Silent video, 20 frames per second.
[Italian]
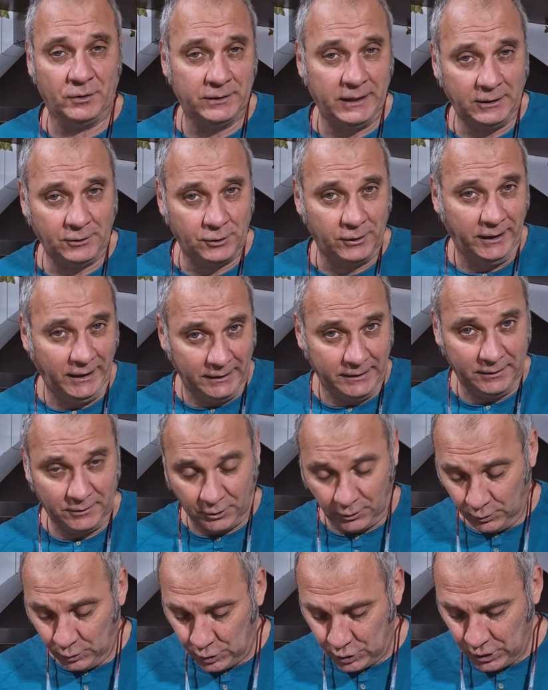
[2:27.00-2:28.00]
ho detto
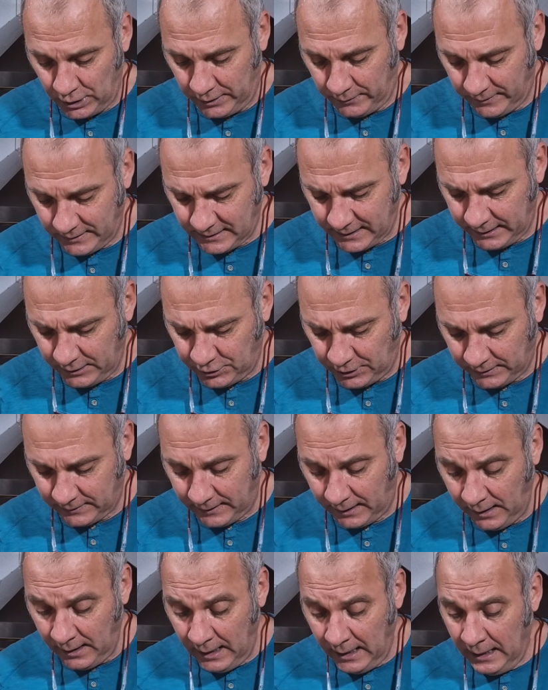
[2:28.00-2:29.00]
nell'introduzione di questa
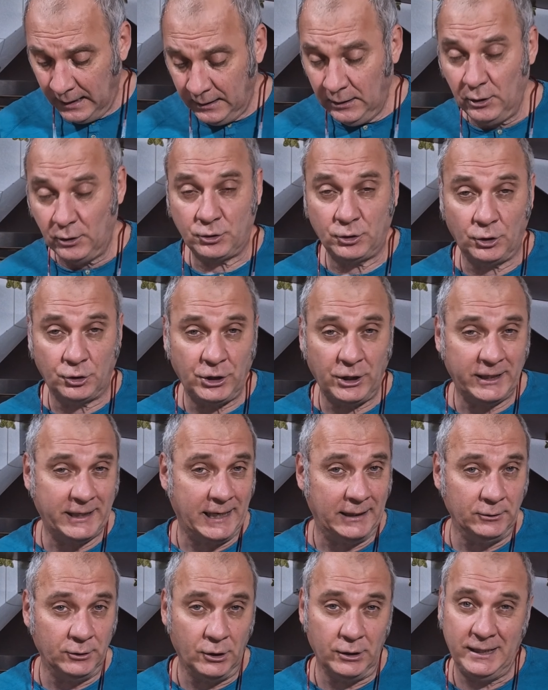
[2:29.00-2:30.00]
ricetta, io sto
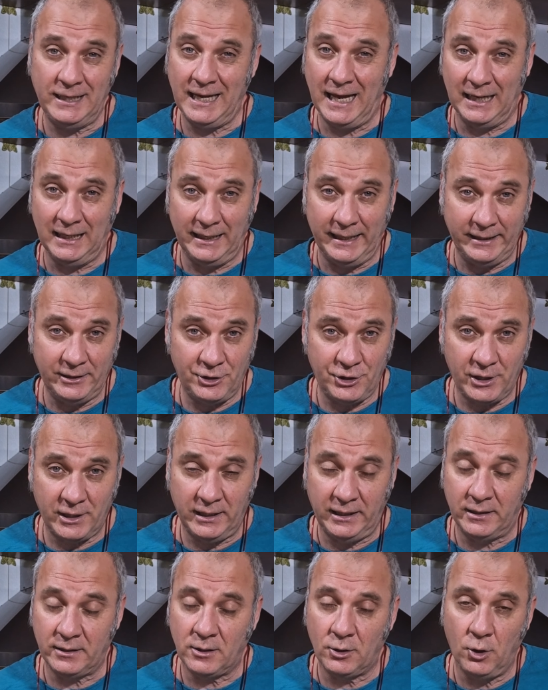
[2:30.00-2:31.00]
cercando di
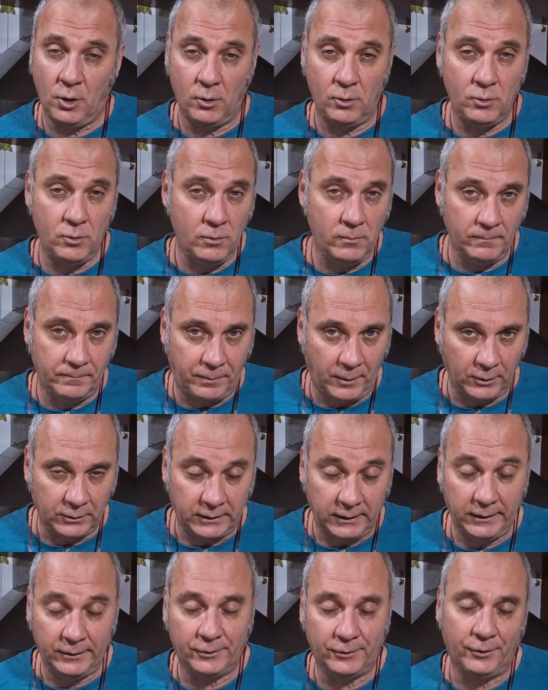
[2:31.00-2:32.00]
alleggerirlo un
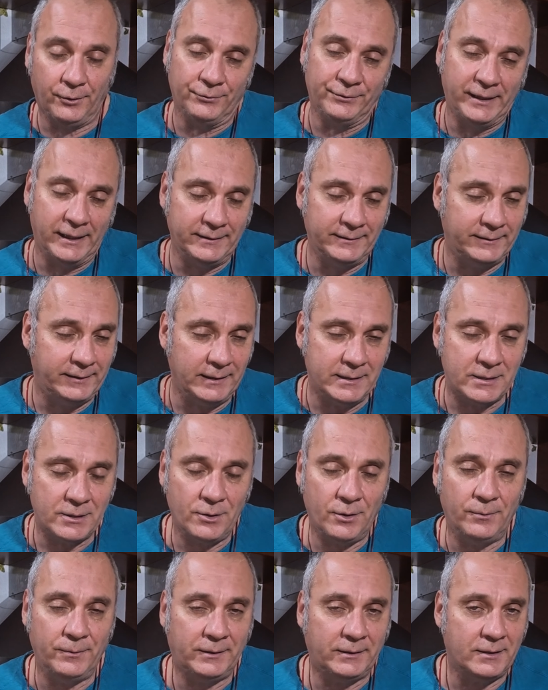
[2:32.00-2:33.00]
pochino, non
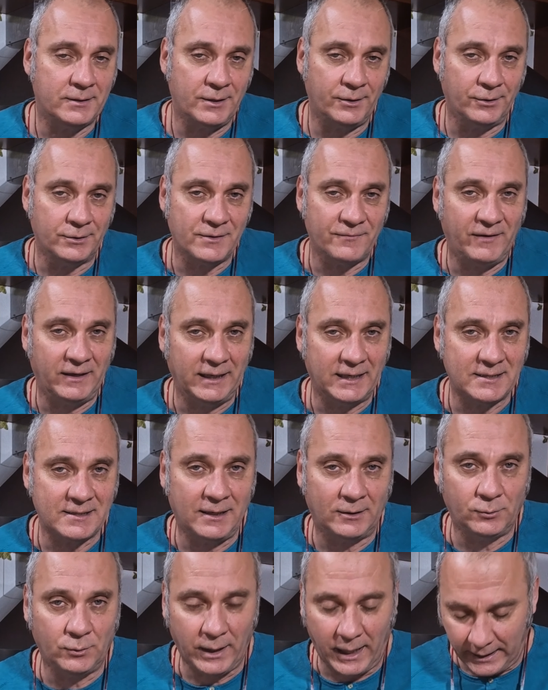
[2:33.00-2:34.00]
tantissimo, perché sennò vado a
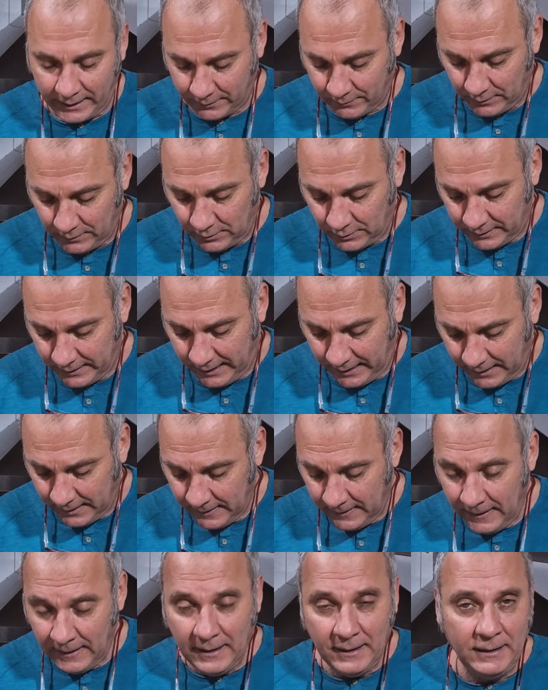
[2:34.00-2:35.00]
snaturare quello che è
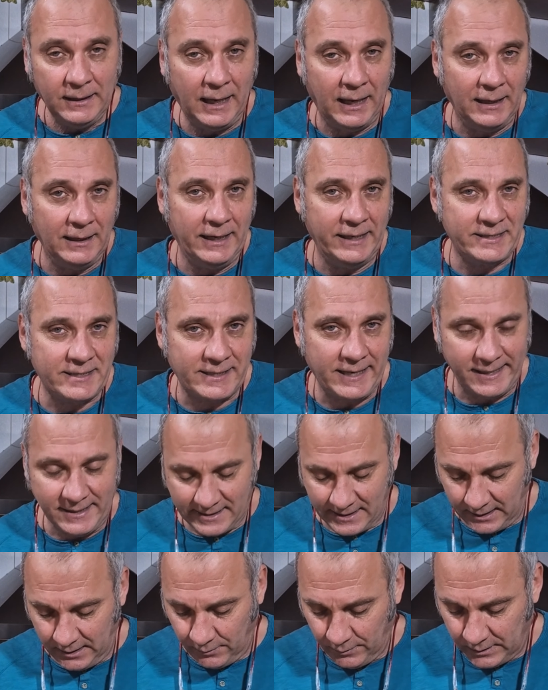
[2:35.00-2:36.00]
la,
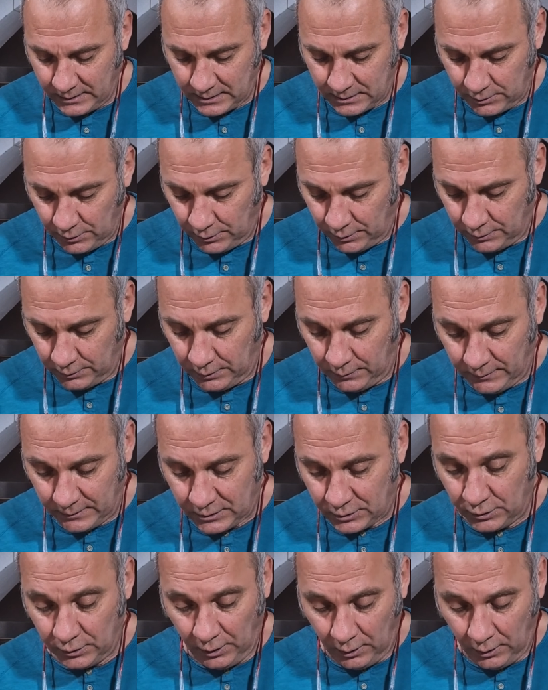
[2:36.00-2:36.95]
l'essenza di questo, di questo